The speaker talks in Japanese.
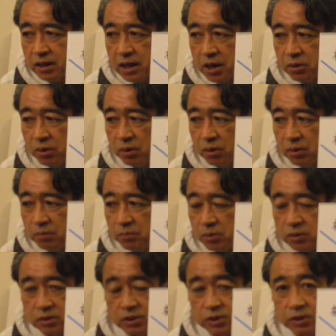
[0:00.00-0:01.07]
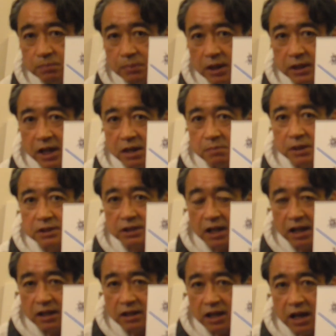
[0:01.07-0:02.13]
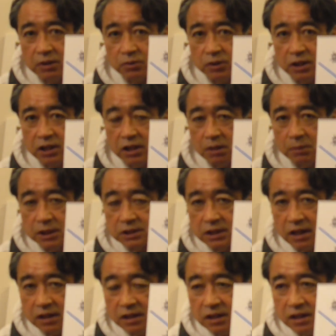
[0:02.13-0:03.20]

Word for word: あの僕スーパーで会いましたカート引いてました